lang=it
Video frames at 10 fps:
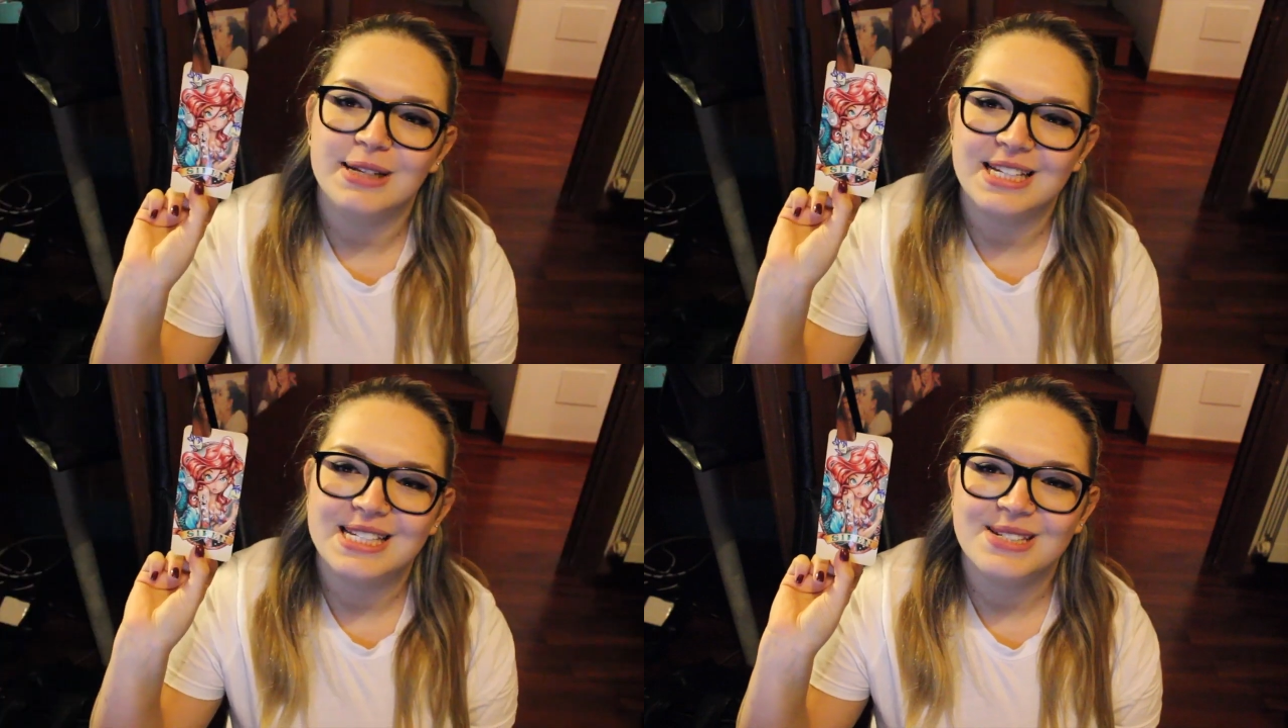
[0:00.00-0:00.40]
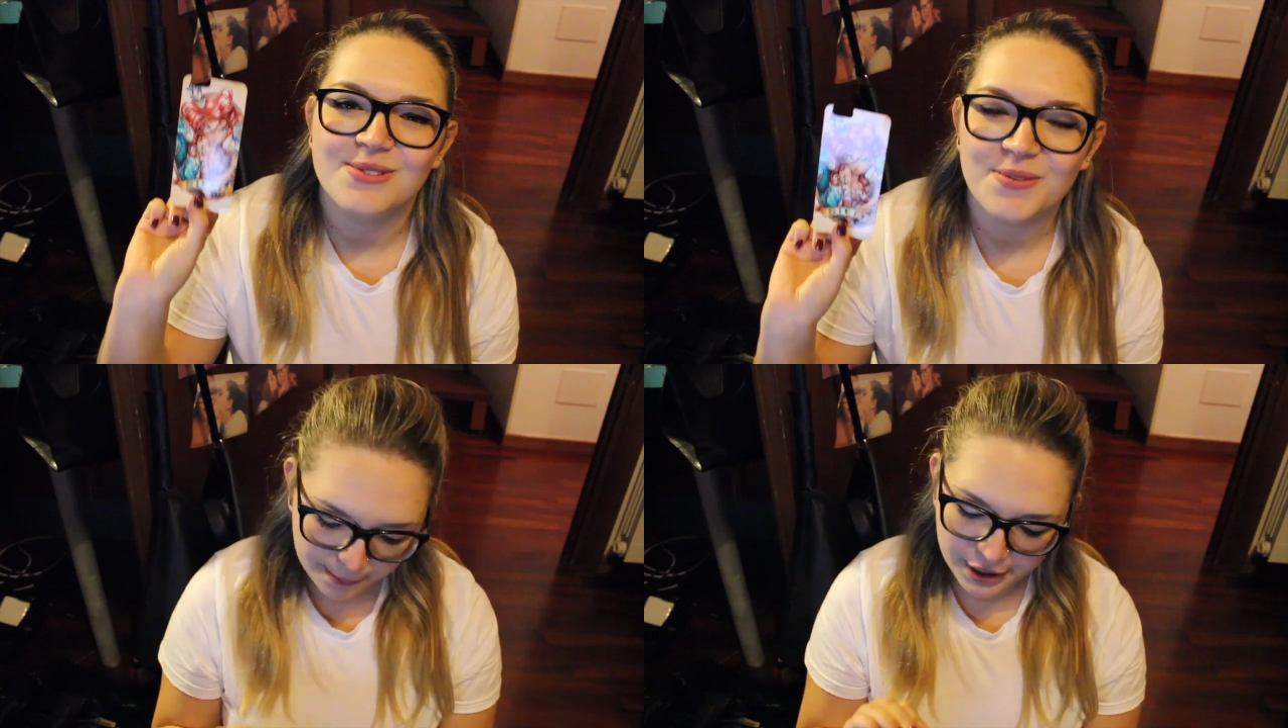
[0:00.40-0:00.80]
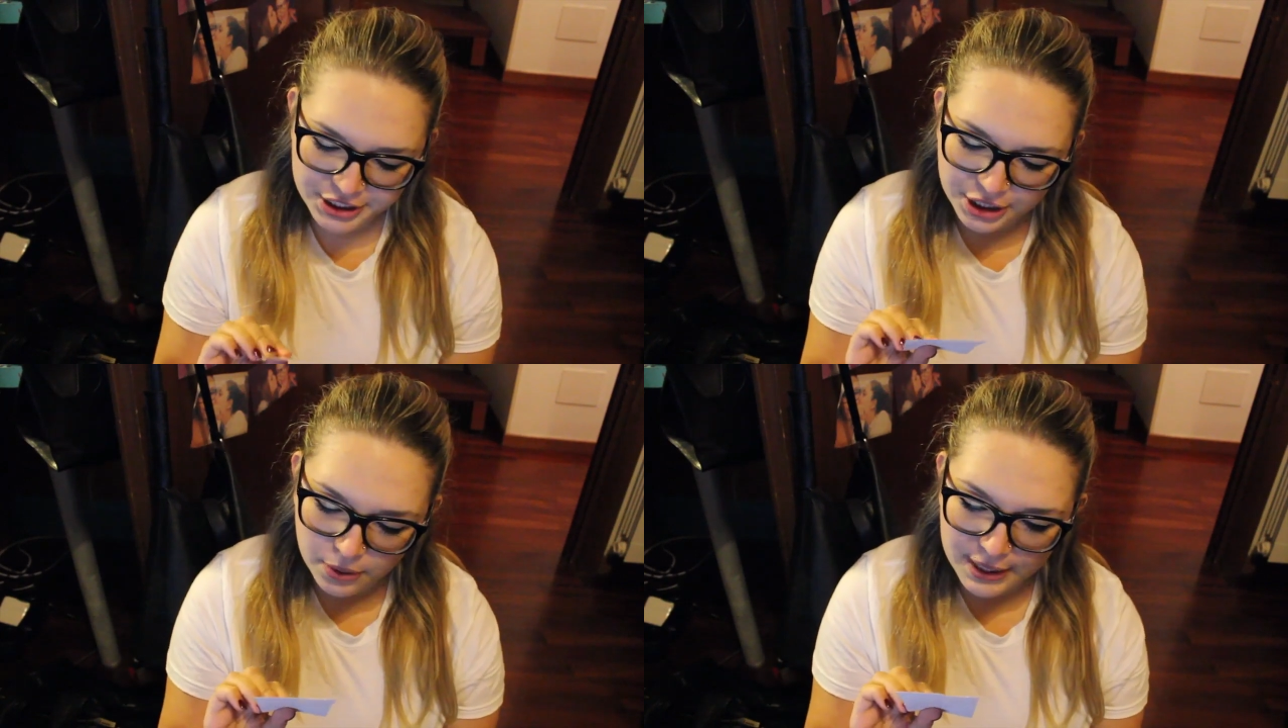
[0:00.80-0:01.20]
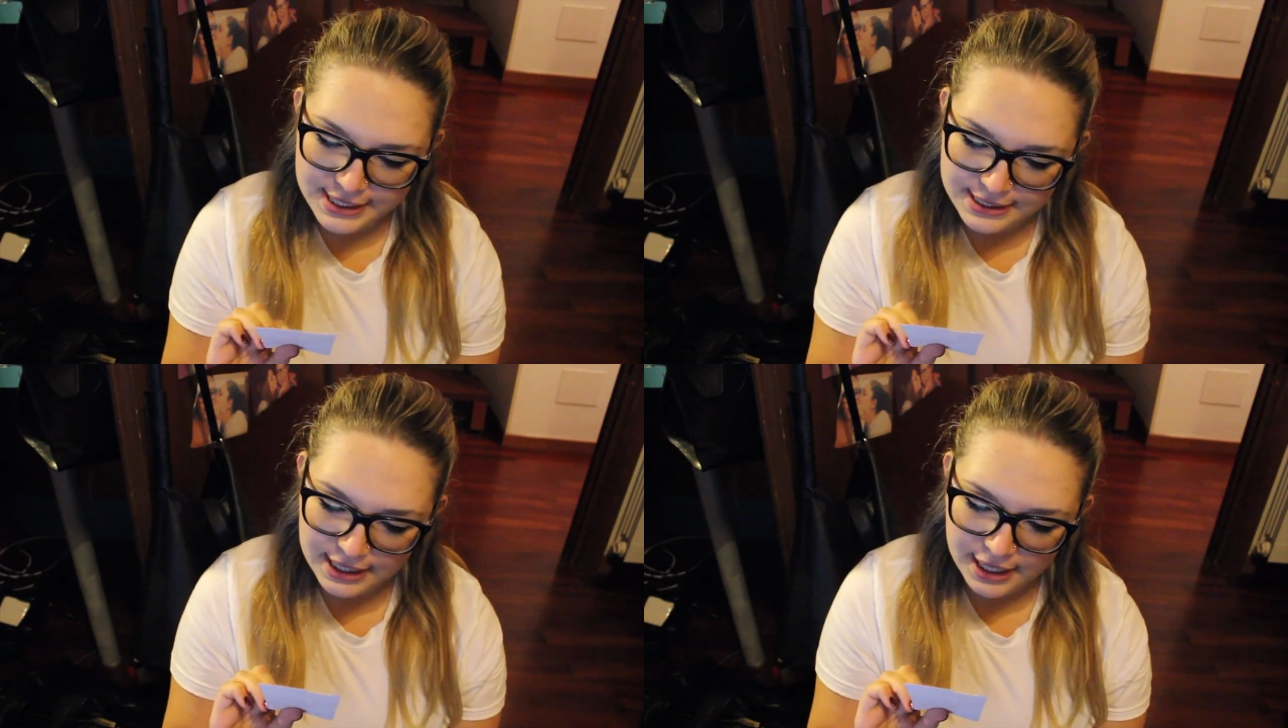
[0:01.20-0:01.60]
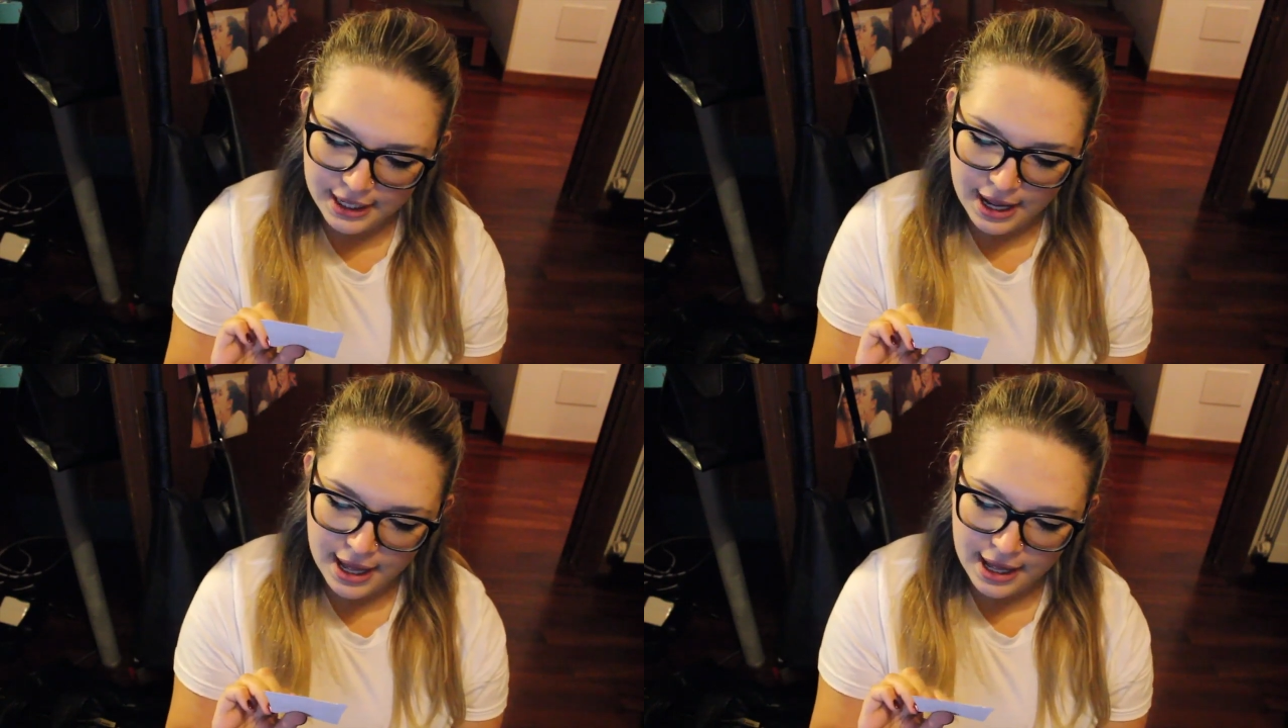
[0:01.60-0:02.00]
bellissimo. Poi c'è questa
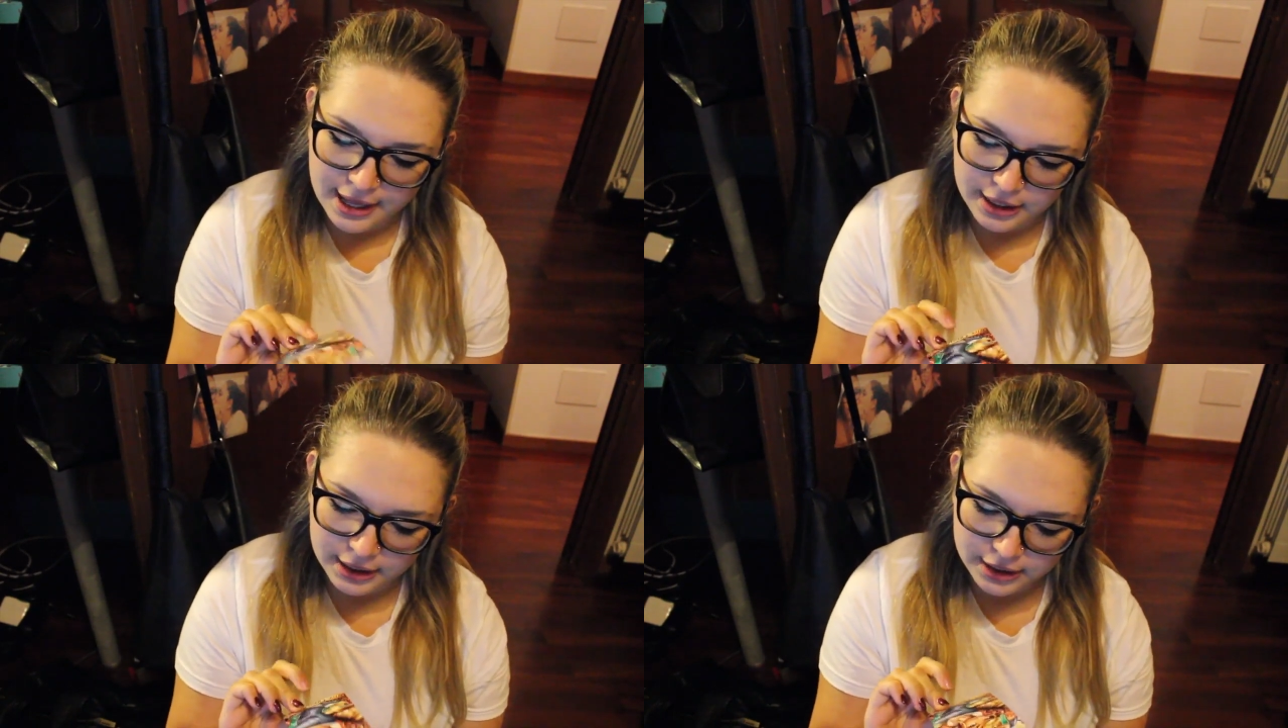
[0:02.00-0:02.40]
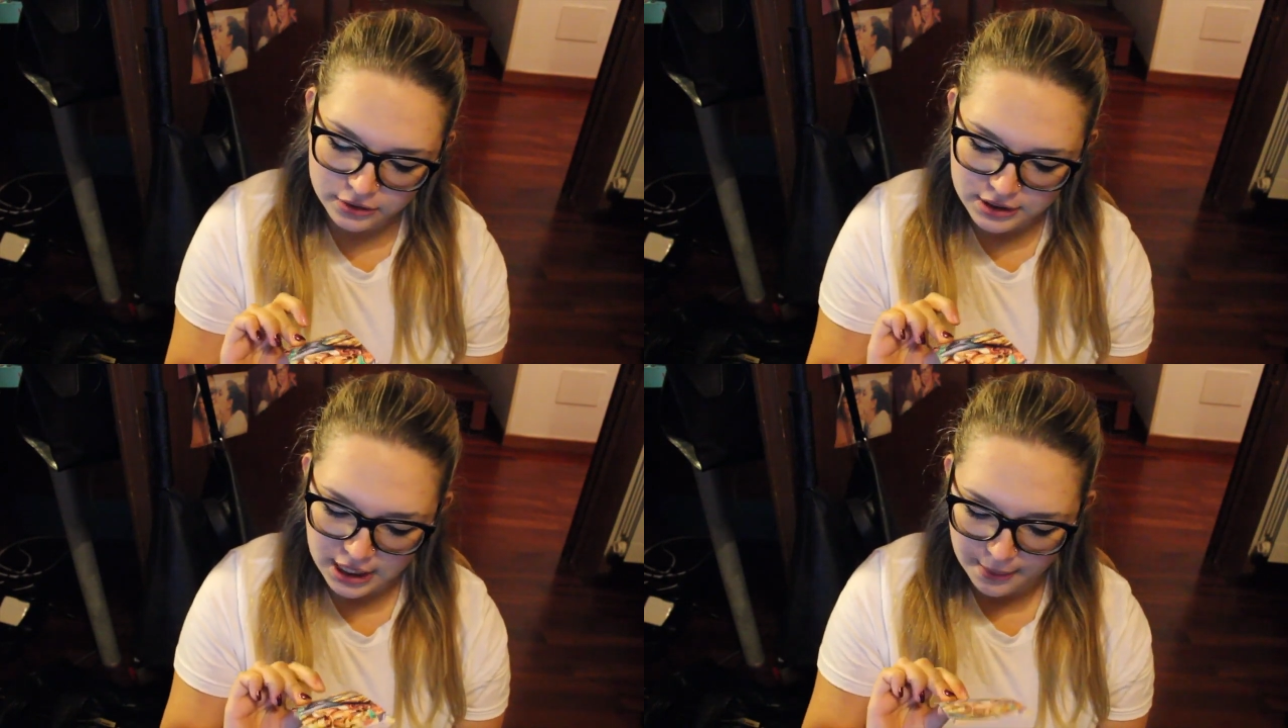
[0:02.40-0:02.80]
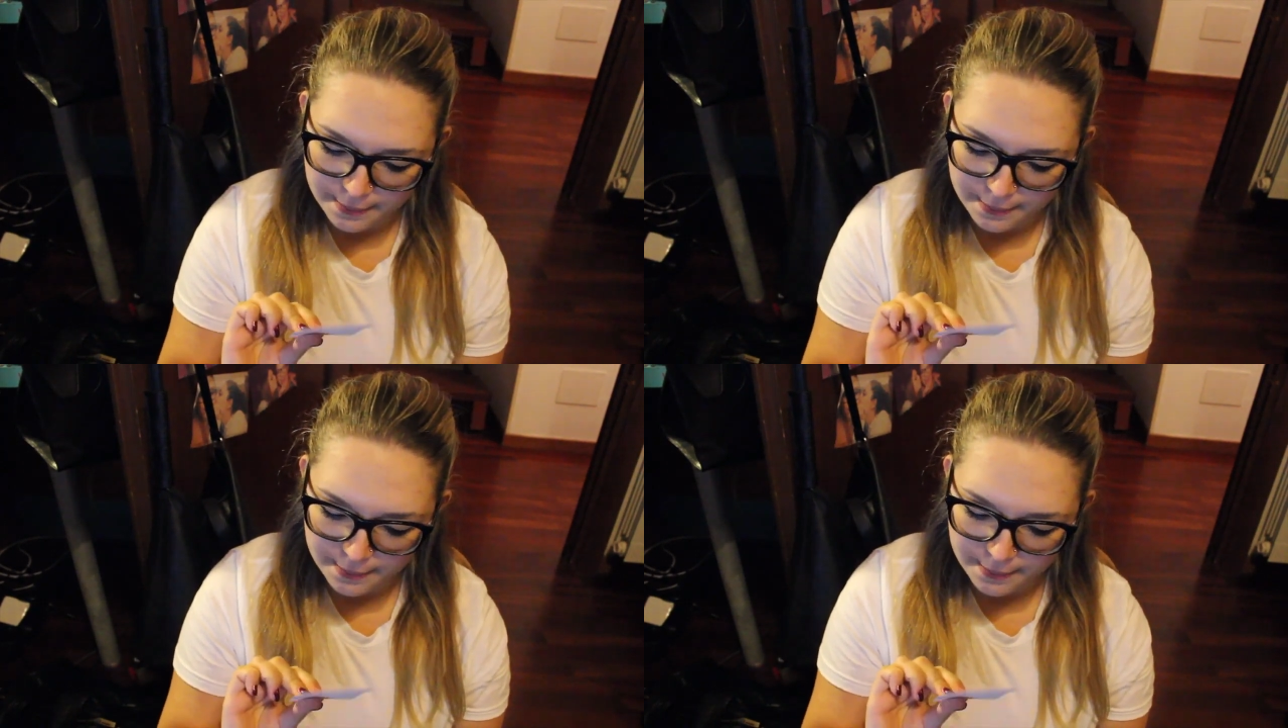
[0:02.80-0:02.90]
che è, eh, credo sia